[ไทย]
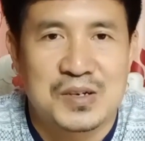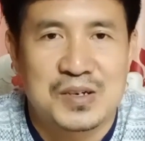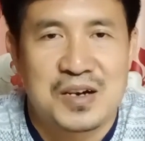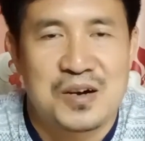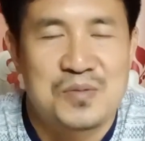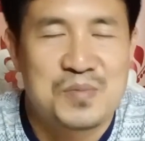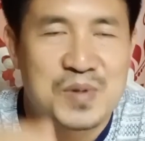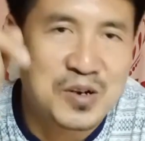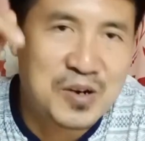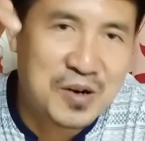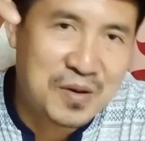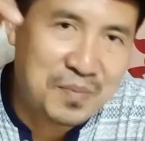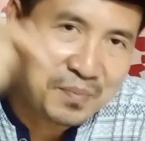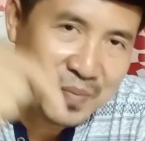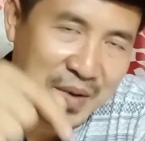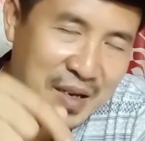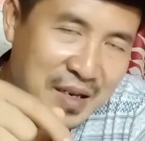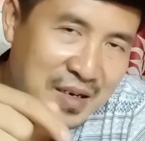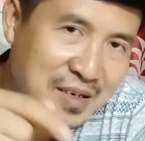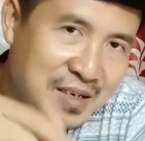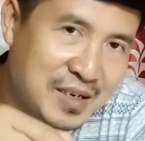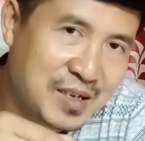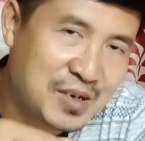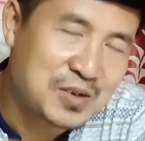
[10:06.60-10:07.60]
เข้ามาคอมเมน
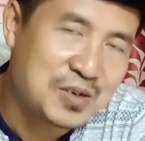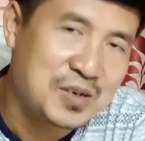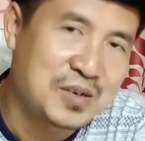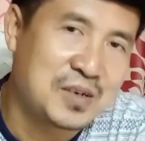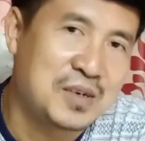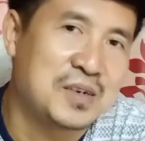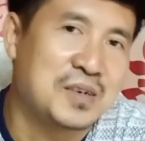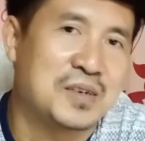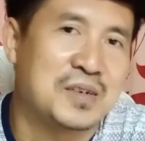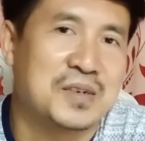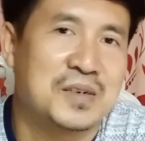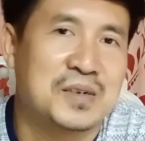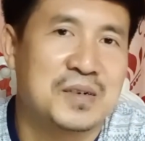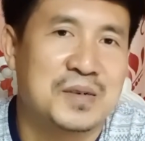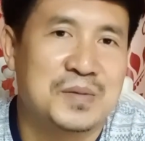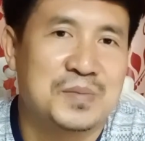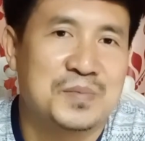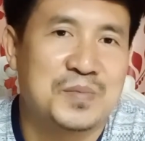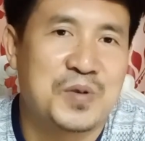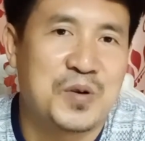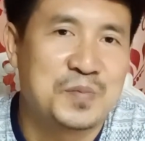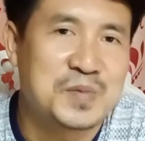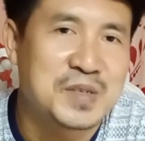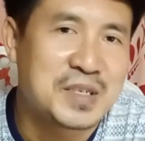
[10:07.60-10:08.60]
ต์แล้วก็
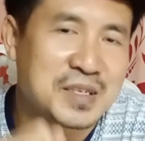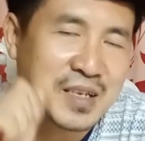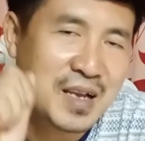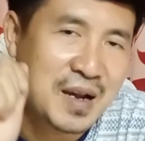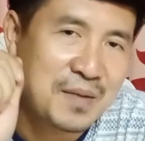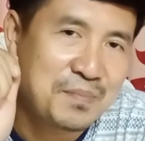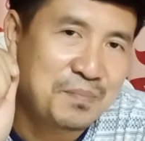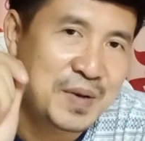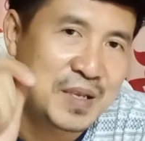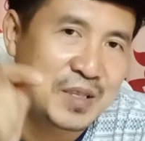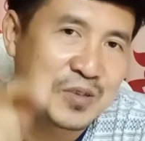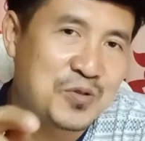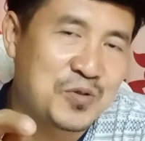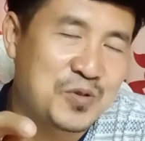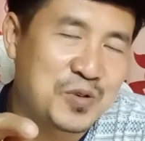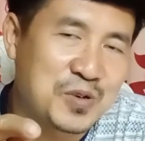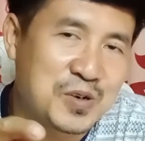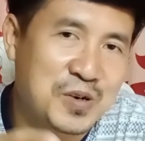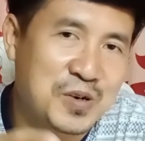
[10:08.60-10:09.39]
ผมจะกลับไปทุก